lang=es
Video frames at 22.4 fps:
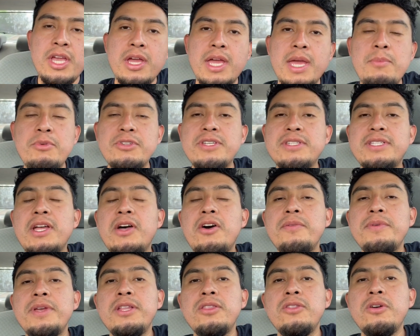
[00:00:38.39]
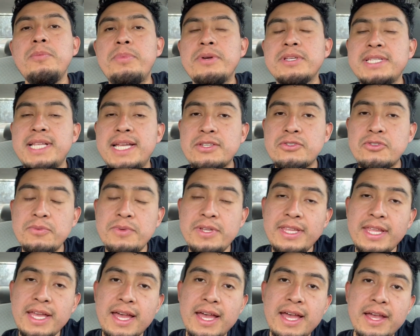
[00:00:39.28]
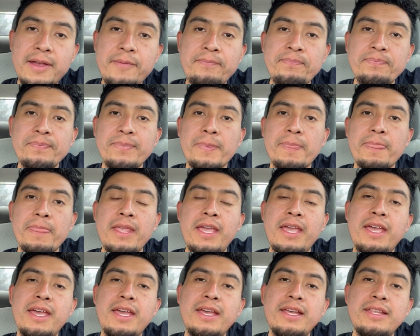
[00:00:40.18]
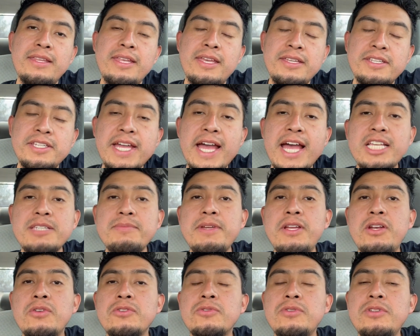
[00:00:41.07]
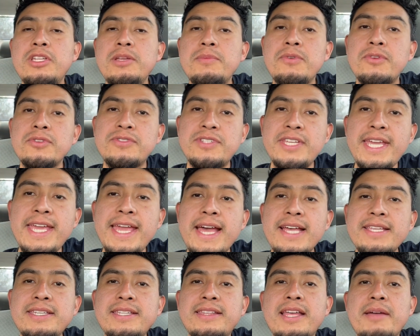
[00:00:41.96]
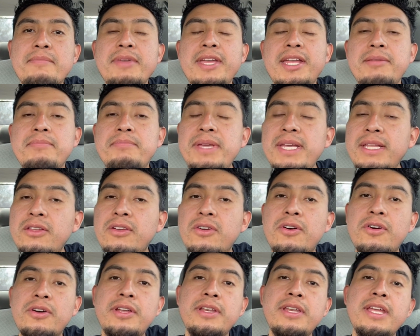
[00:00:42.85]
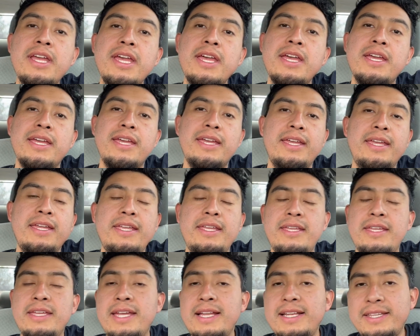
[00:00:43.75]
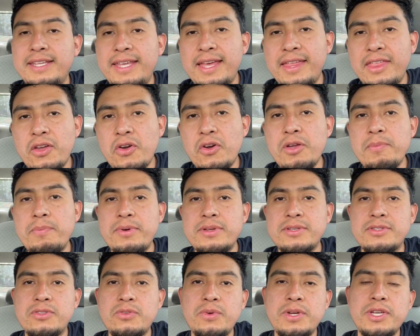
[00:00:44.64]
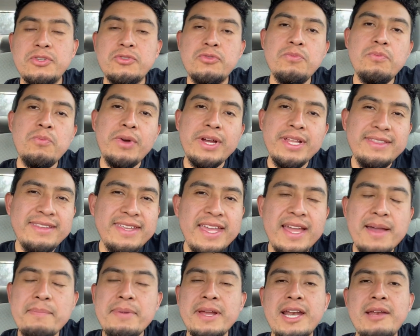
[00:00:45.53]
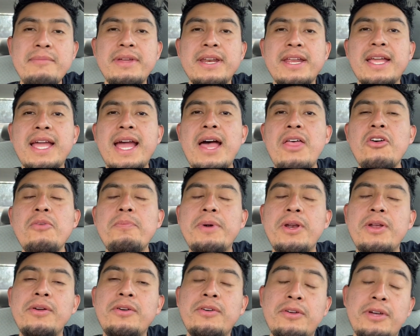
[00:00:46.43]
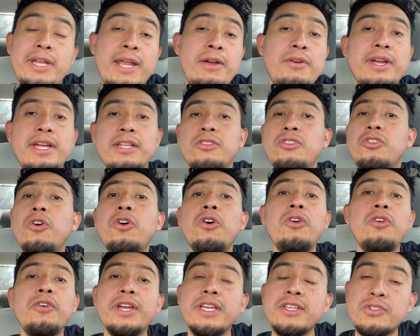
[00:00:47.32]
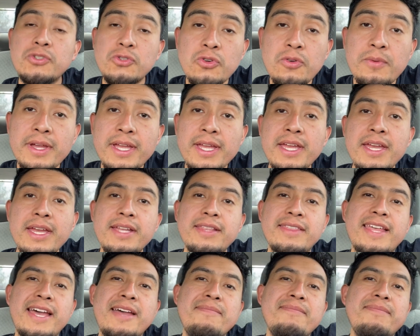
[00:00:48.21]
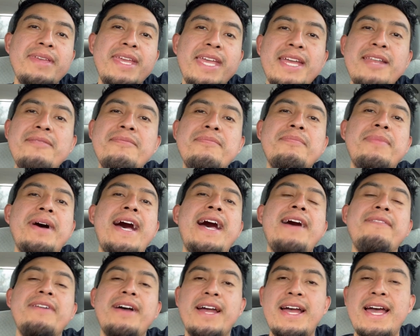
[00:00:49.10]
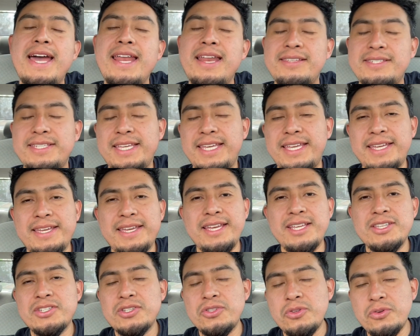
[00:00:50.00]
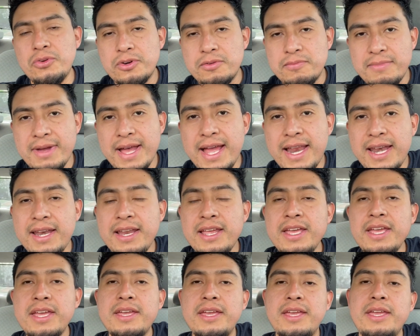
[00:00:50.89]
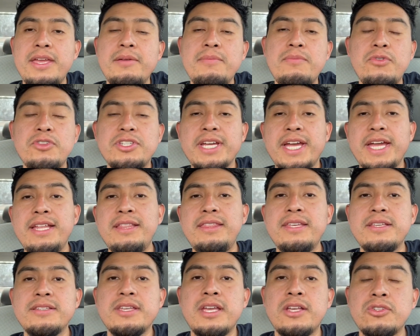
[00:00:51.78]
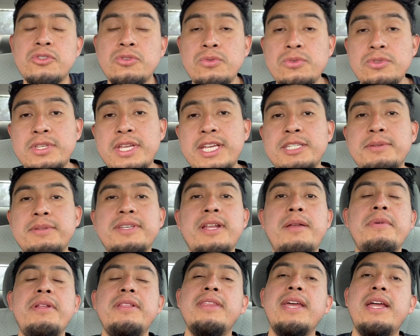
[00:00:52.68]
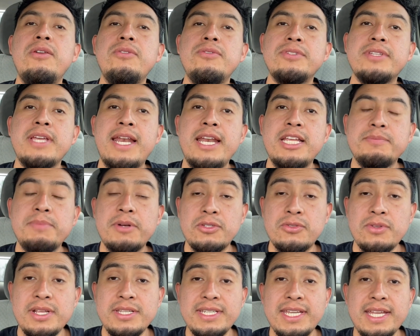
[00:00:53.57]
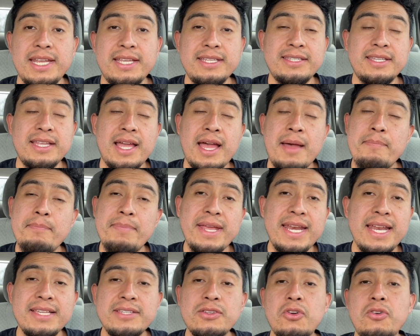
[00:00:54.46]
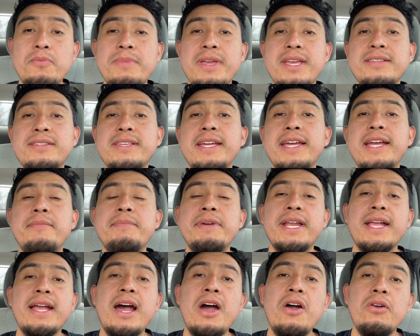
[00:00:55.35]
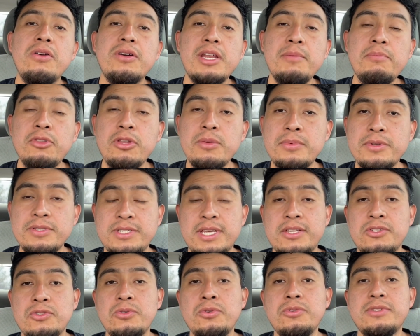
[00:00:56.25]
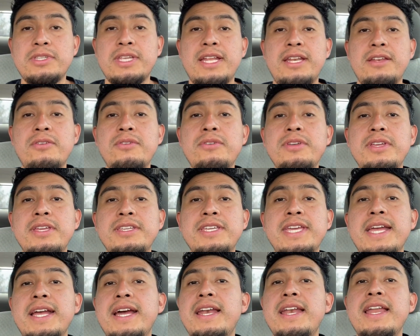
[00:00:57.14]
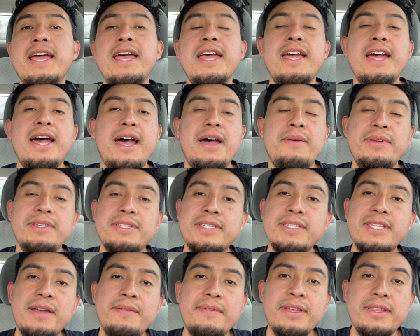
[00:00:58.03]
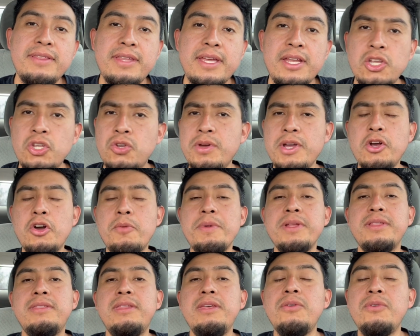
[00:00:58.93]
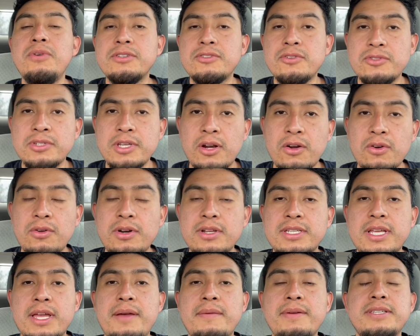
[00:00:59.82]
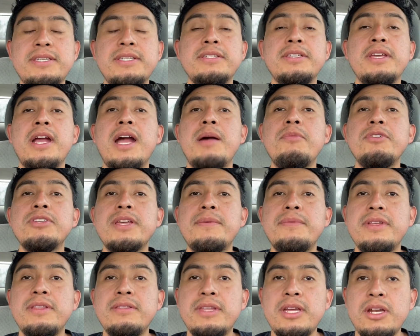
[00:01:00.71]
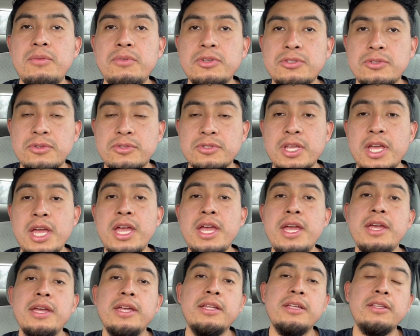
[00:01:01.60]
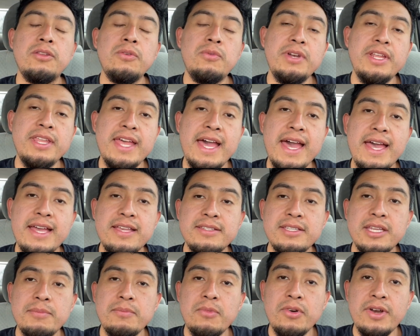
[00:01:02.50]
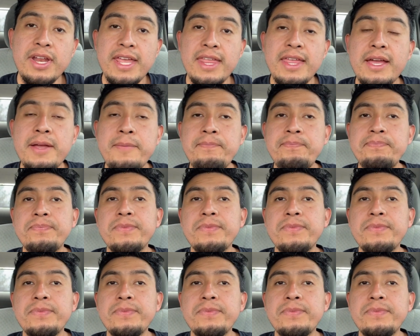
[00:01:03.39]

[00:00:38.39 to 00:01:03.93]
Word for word: Hemos estado viendo pues la subida eh, de Jasmine en los últimos días y también Bitcoin eh, y el día de hoy pues no es un buen día para el mercado, pero creo que todo lo que sube también va a bajar, así que es normal, eh, mucha gente se asusta, especialmente a, los, a las personas que apenas comienzan el mercado cripto, pues se asustan, ¿no? Y llegan a veces a vender. Yo he cometido esos errores, a veces llegamos a vender nuestras unidades de moneda